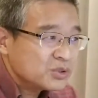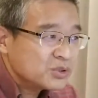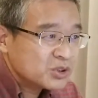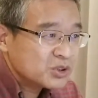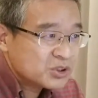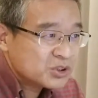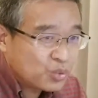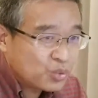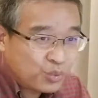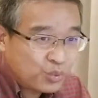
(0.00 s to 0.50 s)
呃
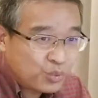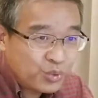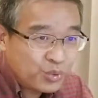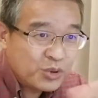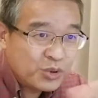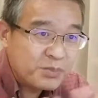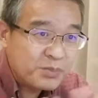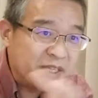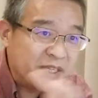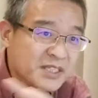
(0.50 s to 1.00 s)
是忽
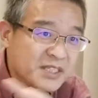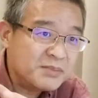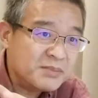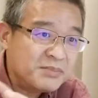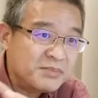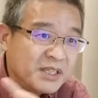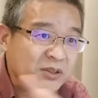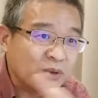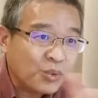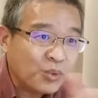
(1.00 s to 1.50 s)
悠民意
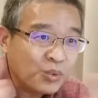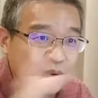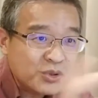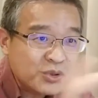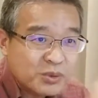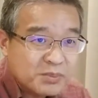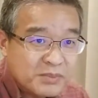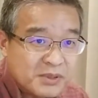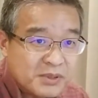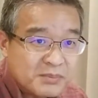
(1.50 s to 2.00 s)
民忽
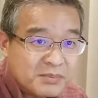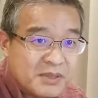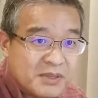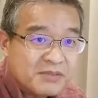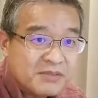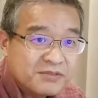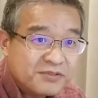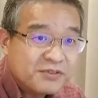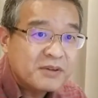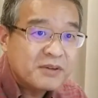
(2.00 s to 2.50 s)
悠民
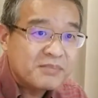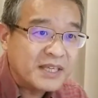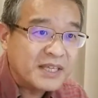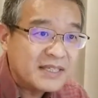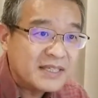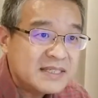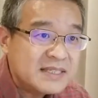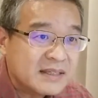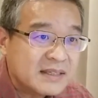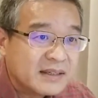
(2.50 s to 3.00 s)
民愤民
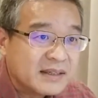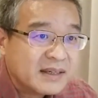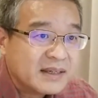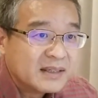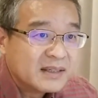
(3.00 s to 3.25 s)
意，